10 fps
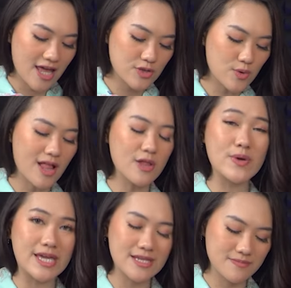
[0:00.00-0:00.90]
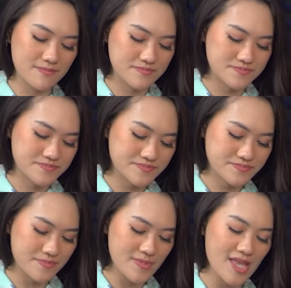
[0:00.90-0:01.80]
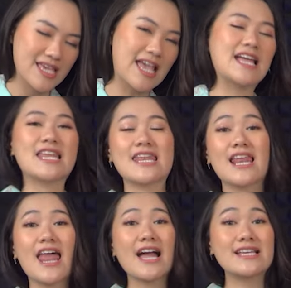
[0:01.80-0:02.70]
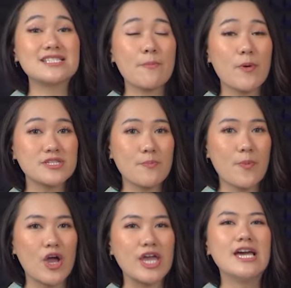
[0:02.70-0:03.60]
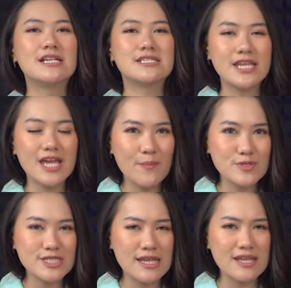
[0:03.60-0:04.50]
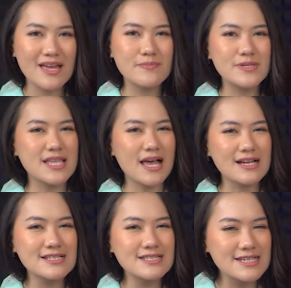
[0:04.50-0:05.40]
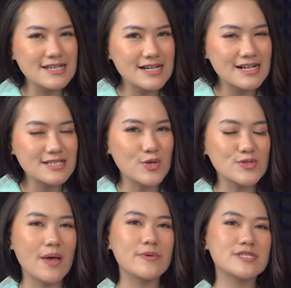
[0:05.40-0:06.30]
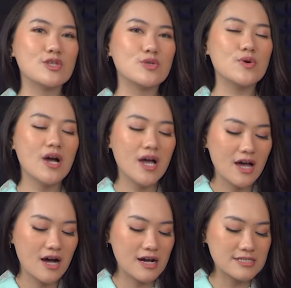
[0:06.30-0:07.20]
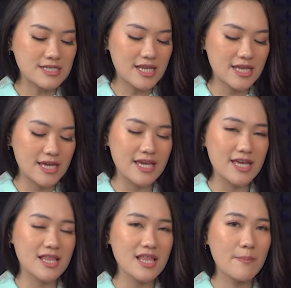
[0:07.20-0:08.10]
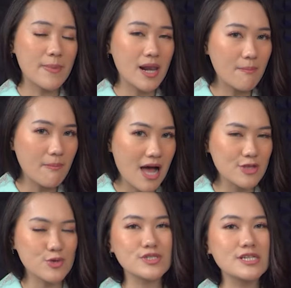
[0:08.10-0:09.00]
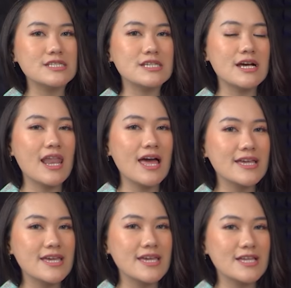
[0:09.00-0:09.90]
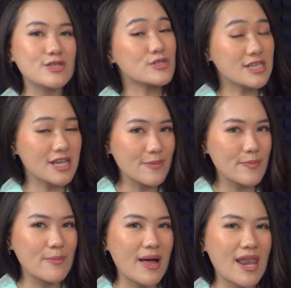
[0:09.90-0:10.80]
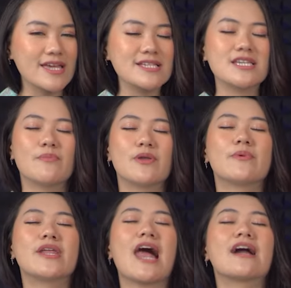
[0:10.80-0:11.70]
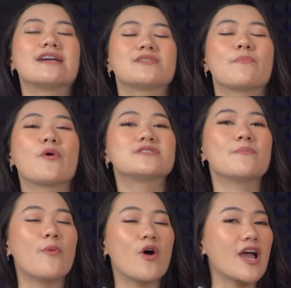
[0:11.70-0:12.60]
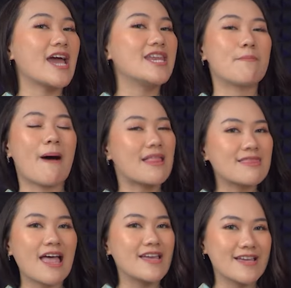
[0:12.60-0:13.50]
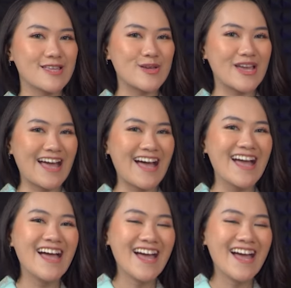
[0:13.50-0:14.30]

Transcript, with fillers: natural wind. Ya, ini adalah angin sepoi-sepoi. Jadi hembusannya bisa kenceng, terus habis itu e, sedikit melemah, terus kenceng lagi, terus sedikit melemah lagi. Jadi benar-benar angin sepoi-sepoi kayak di pantai gitu ya.